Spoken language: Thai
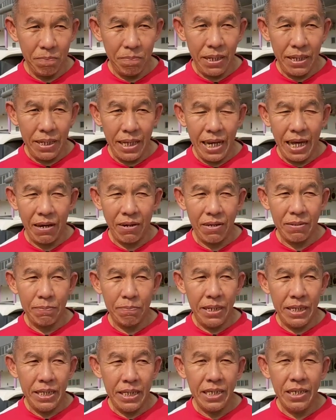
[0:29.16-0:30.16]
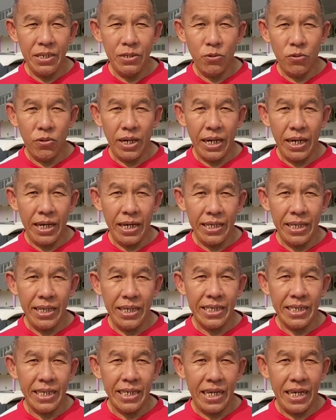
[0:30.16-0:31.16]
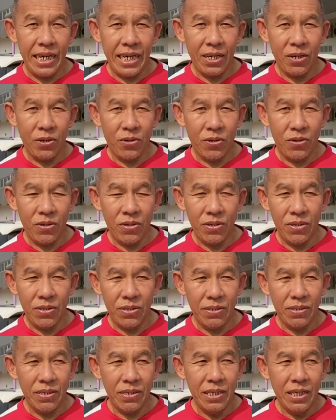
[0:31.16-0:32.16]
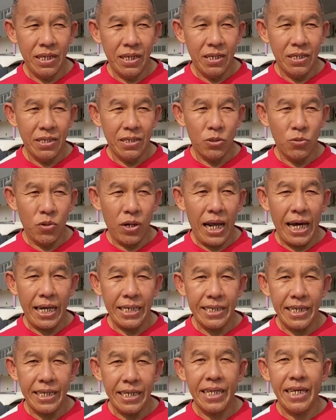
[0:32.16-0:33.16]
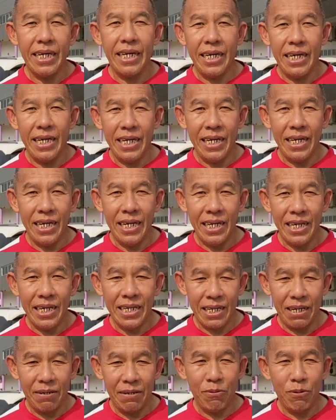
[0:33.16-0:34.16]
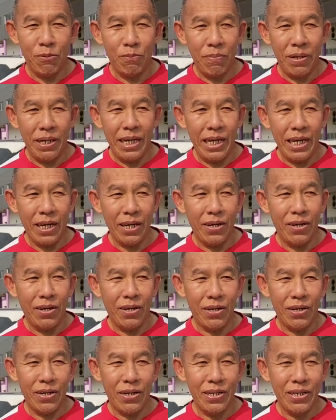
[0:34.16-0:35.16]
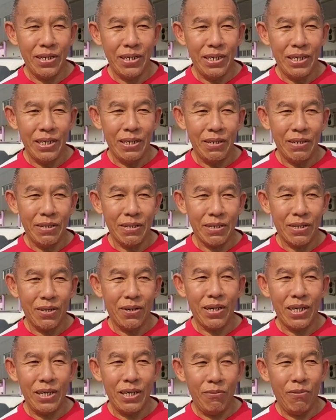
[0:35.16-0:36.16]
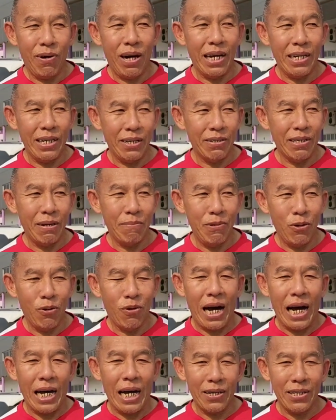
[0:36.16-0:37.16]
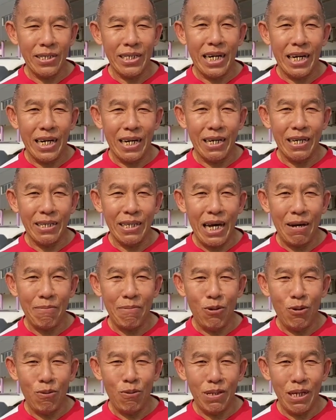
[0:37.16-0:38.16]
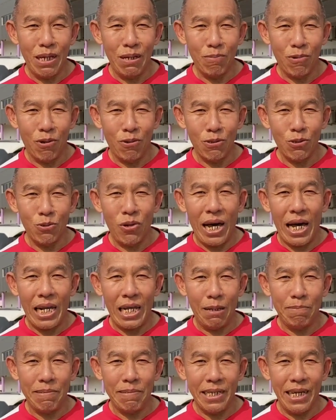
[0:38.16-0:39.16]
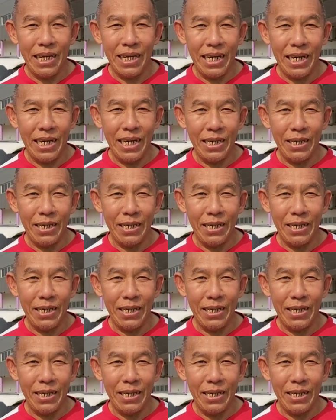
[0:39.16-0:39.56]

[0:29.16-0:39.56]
ปีที่แล้วก็มีชื่ออยู่ในทีสี่ของสุราษฎร์ซิตี้ ครับครับผมปีนี้ก็ก็คิดว่าเดี๋ยวถ้ามีโอกาสก็จะได้ไปร่วมทีมของสุราษฎร์เอฟซีใน